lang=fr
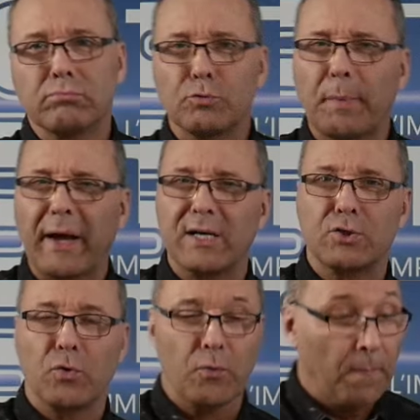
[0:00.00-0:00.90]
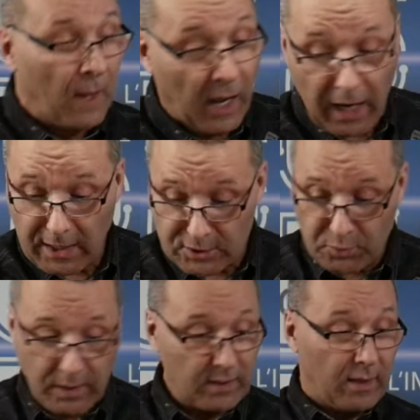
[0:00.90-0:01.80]
paresseux.
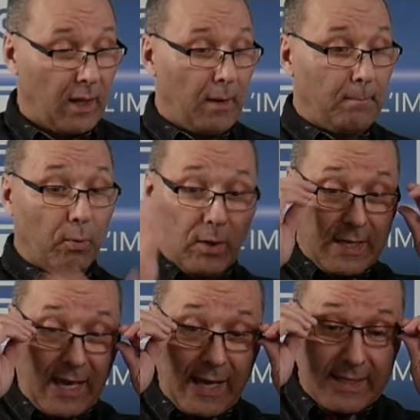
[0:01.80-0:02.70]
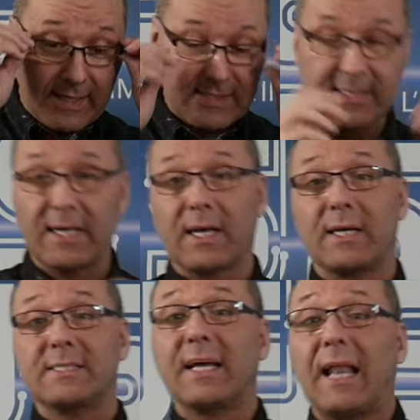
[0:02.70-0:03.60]
Ensuite, pour les caractéristiques,
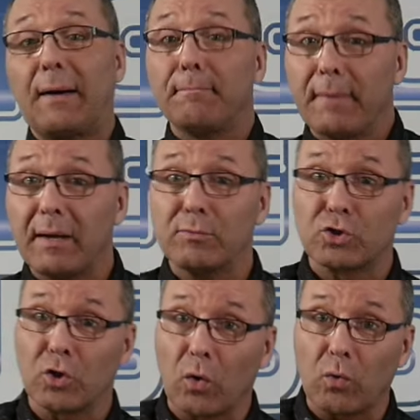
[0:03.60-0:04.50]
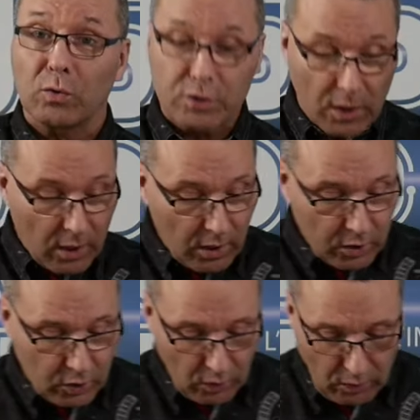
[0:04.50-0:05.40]
c'est la même chose
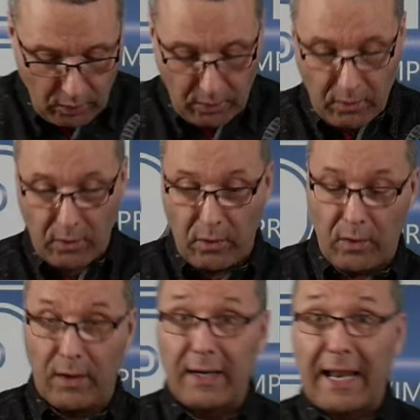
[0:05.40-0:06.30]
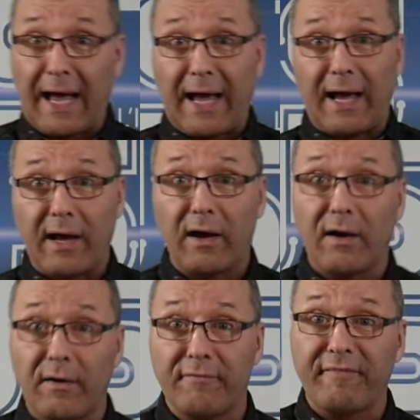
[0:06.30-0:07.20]
que euh, la
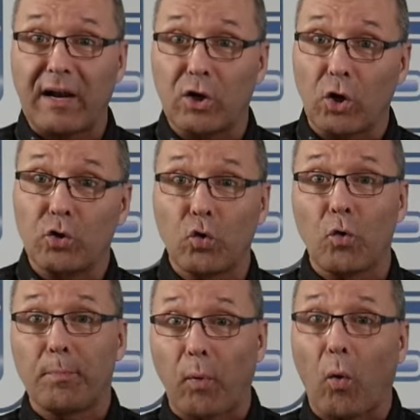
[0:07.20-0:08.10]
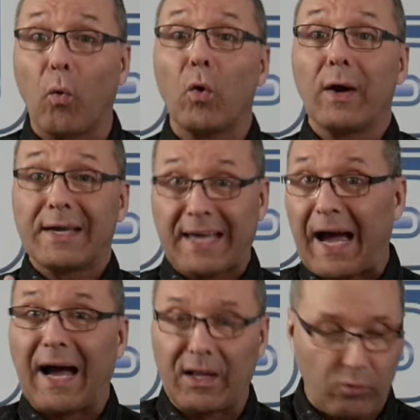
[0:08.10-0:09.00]
euh, Falcon 2 Pro
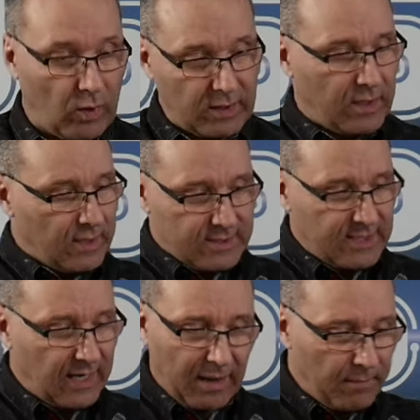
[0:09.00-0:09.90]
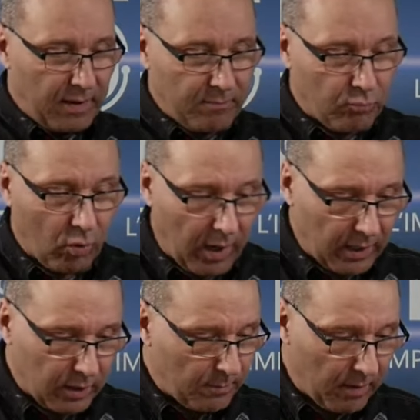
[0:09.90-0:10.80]
40 watts. C'est la même
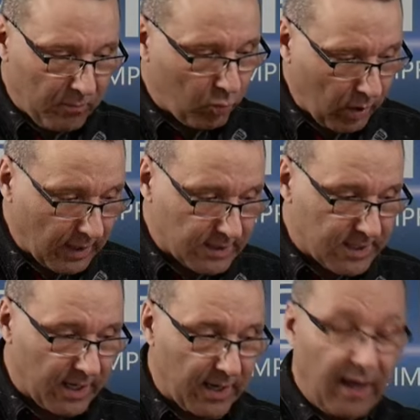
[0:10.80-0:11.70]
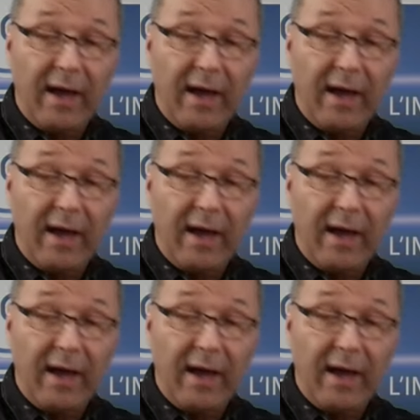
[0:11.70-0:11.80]
boîte, le même boîtier.